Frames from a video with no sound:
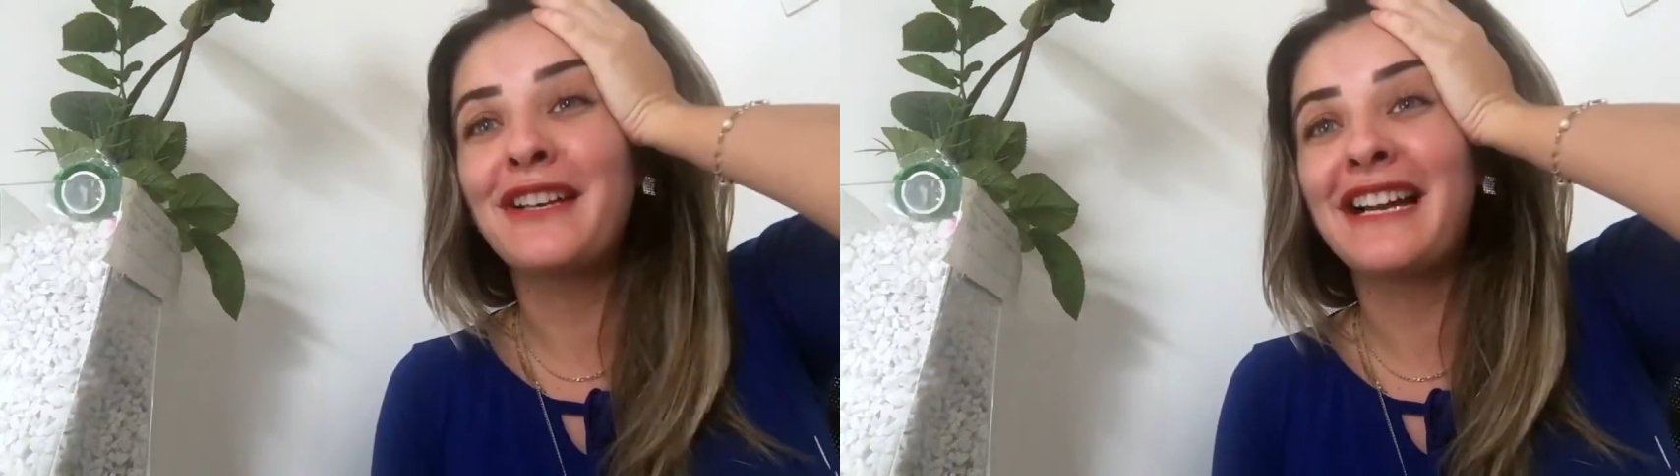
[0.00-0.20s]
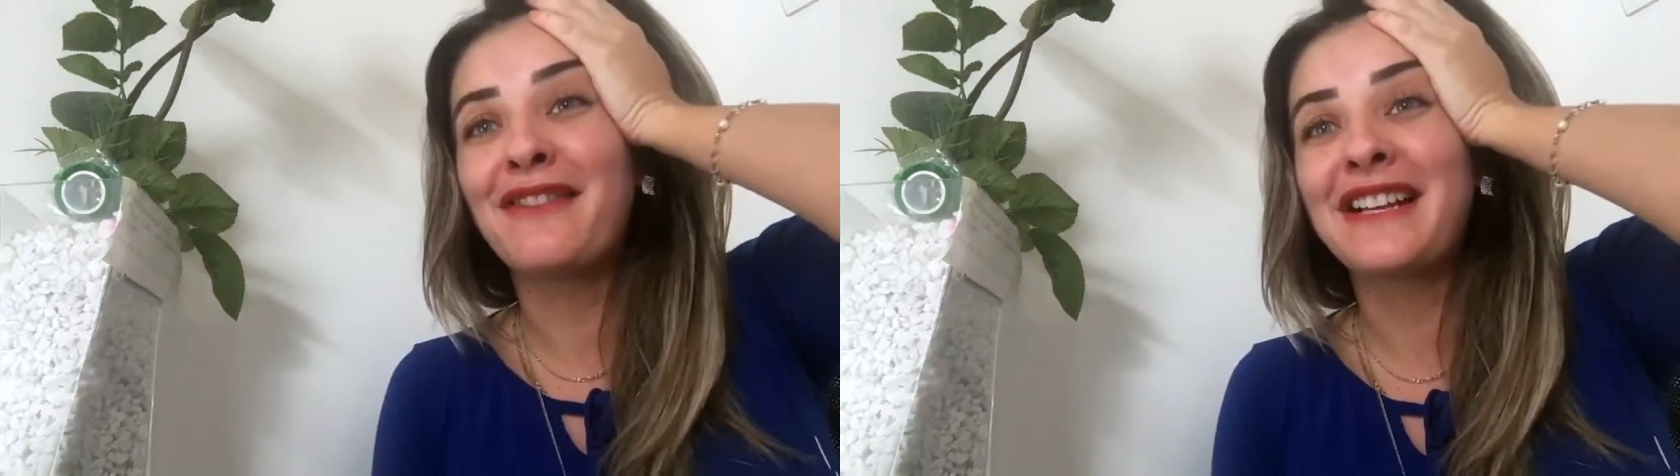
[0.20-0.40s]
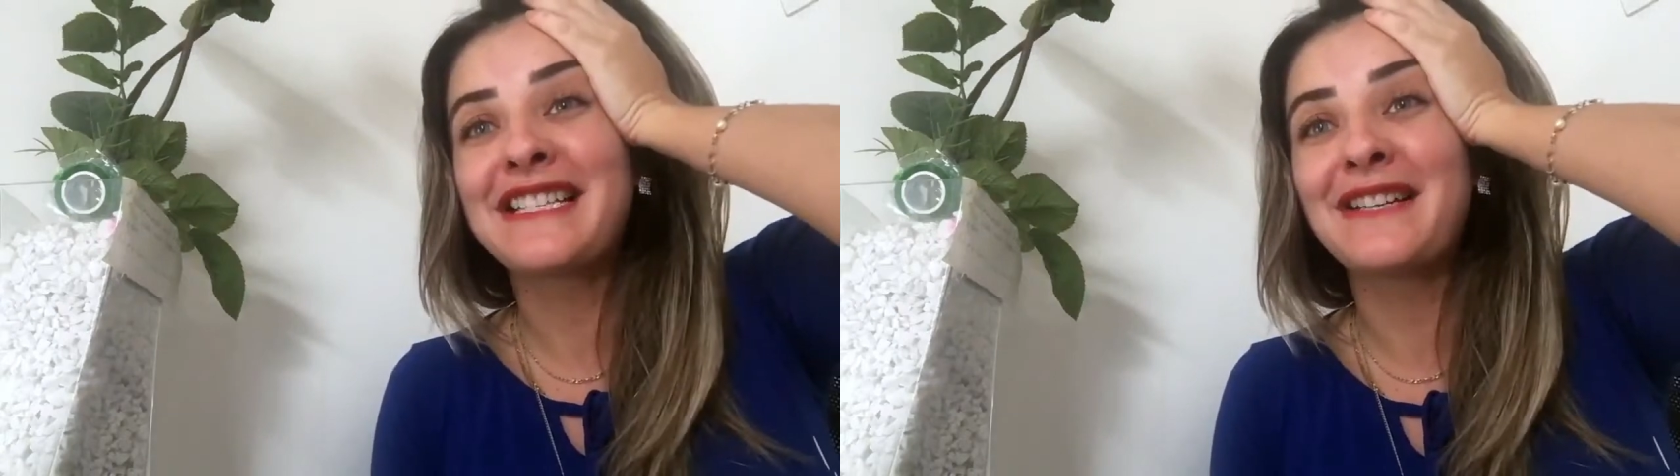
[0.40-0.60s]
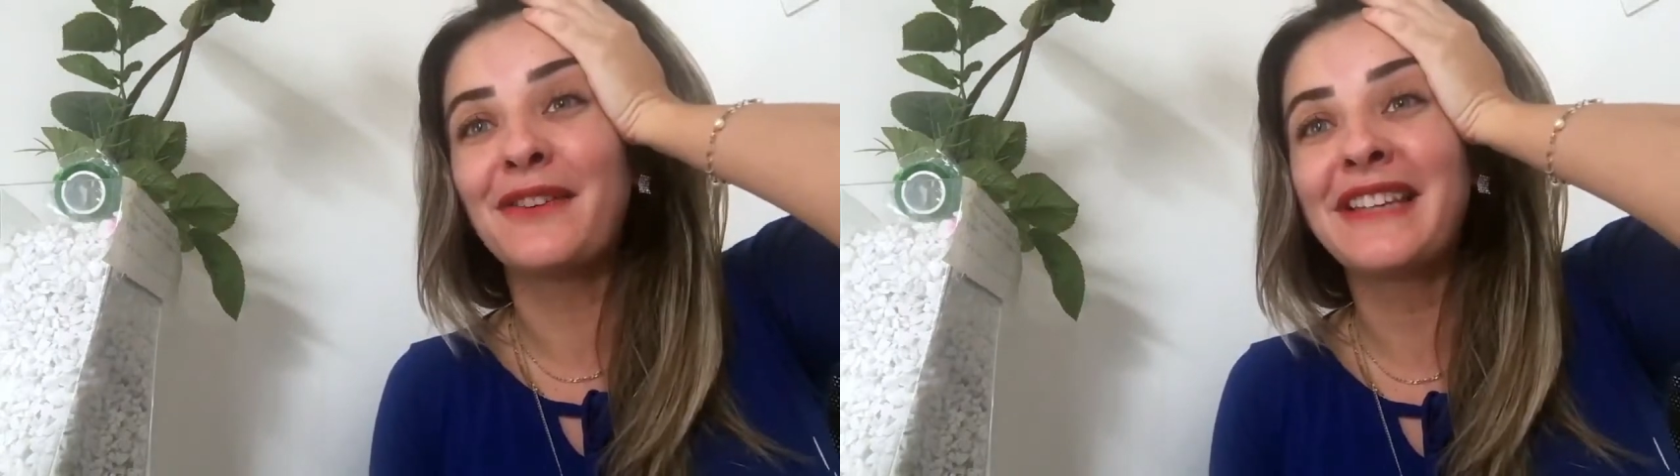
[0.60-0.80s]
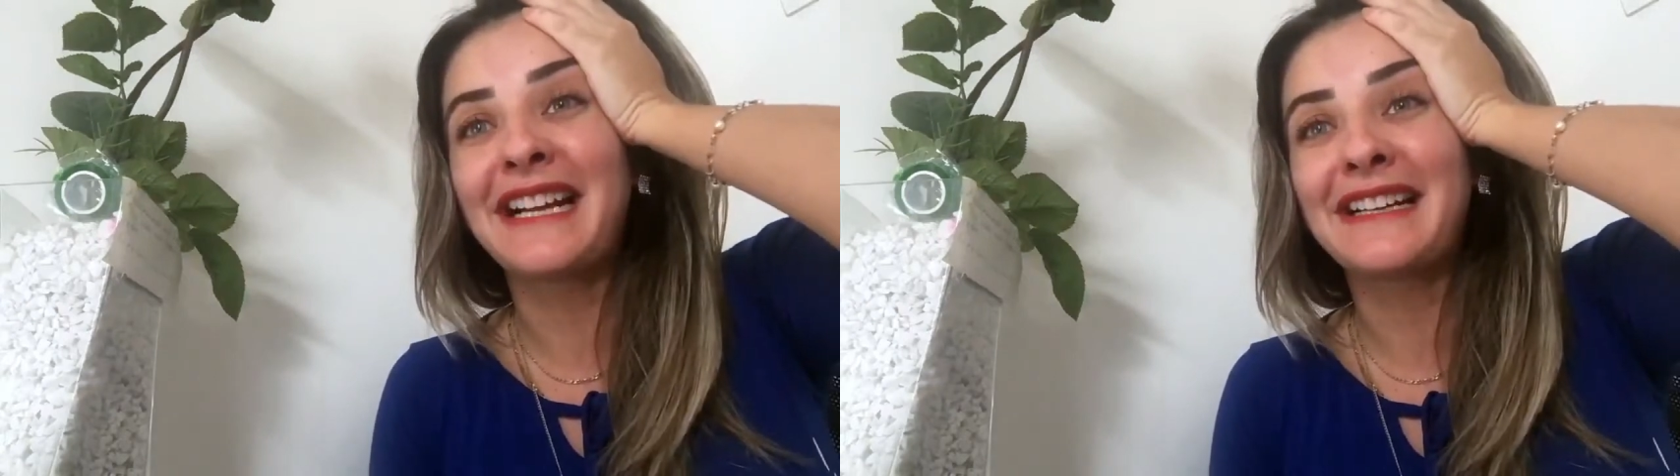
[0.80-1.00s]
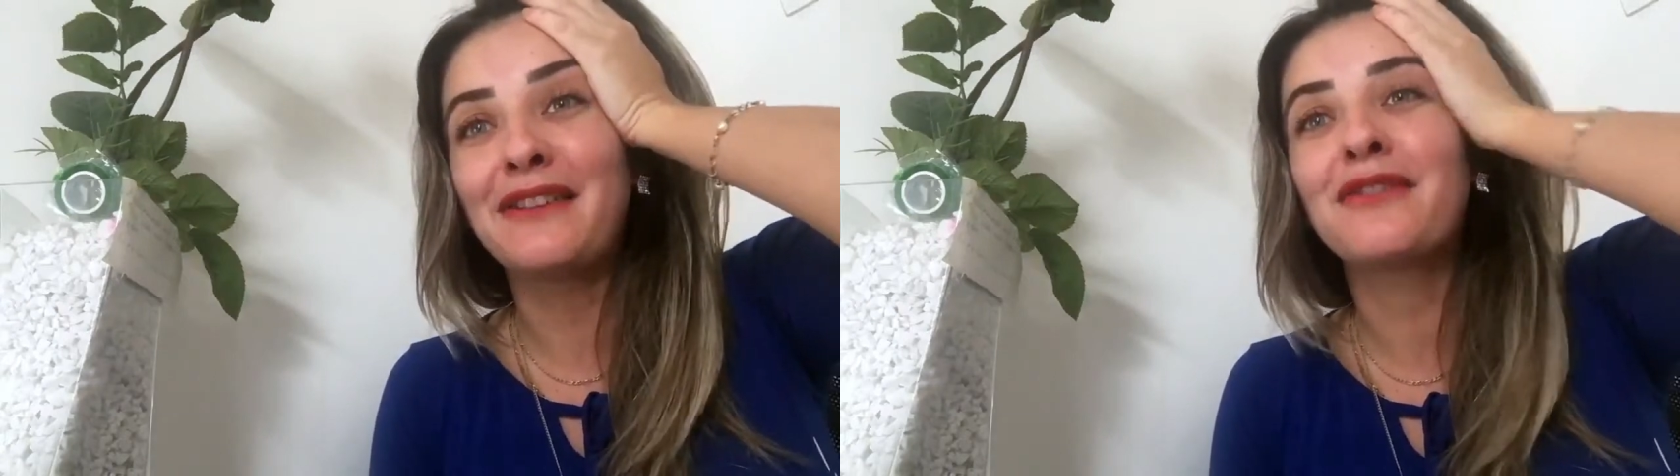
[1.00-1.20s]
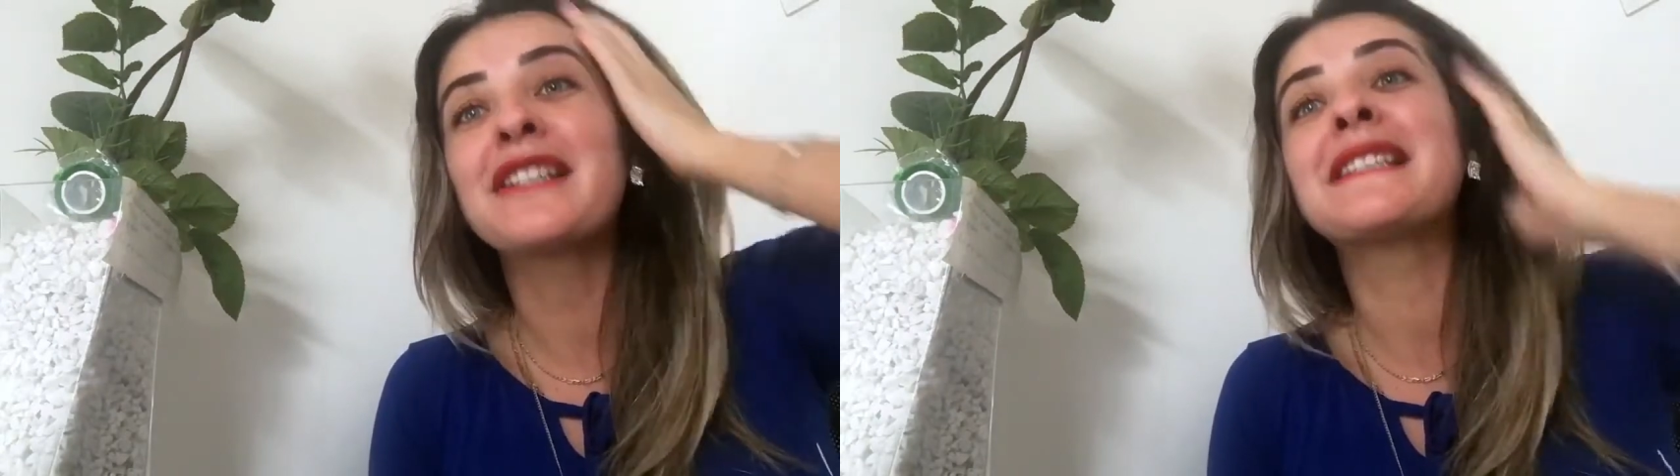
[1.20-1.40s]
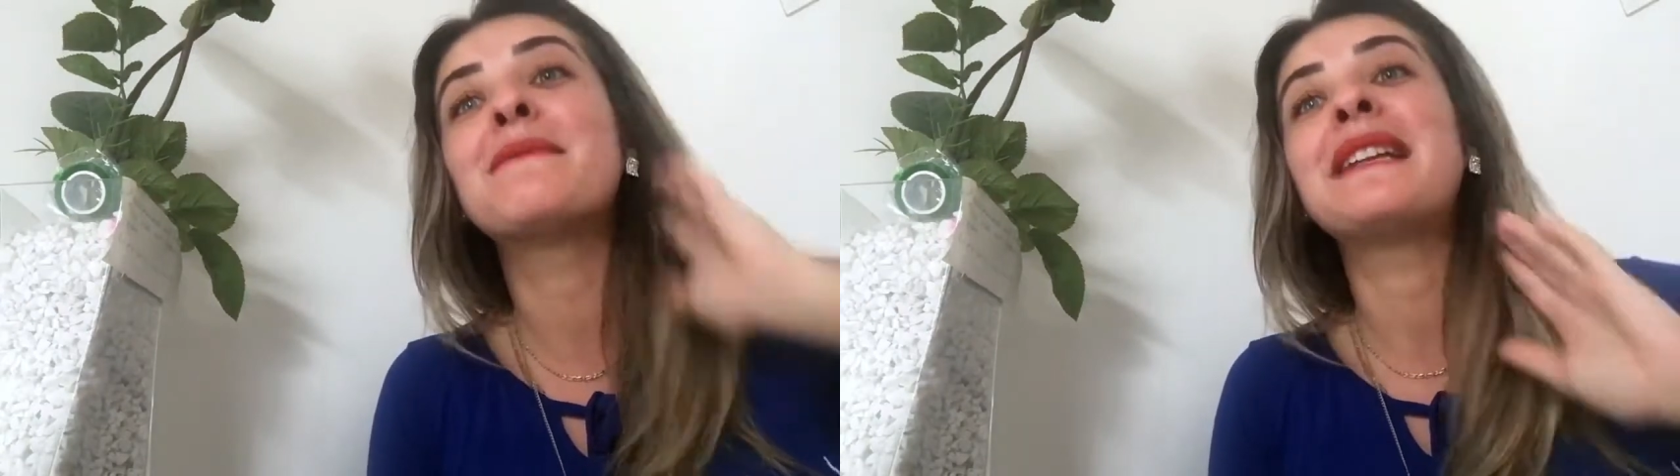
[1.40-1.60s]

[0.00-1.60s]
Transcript: olhar e vai dizer onde é que ela foi se